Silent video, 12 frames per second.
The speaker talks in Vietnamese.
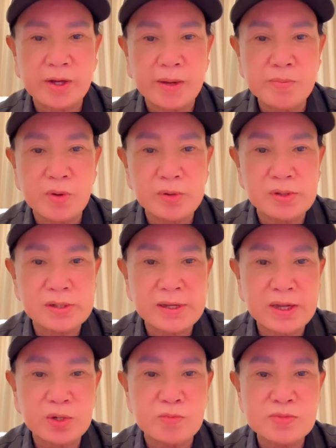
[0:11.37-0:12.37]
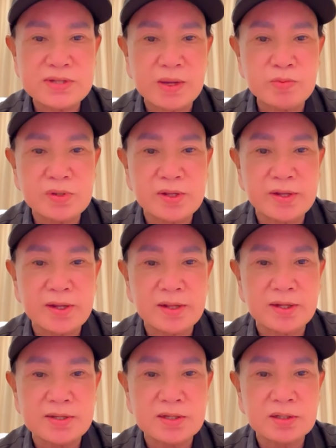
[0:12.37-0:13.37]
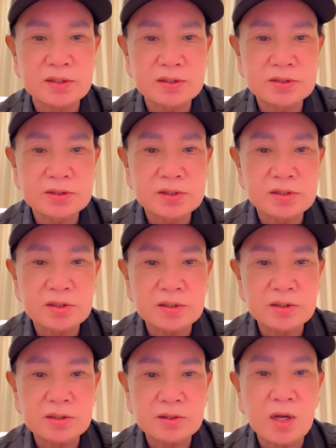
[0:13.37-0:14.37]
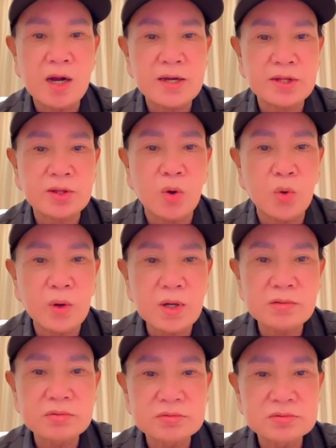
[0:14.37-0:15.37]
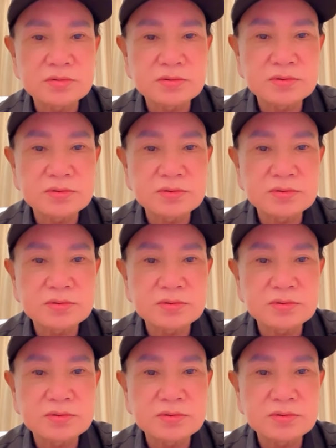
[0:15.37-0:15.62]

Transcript: Tất cả mọi người ai cũng sống như vậy thì Hơn đi tu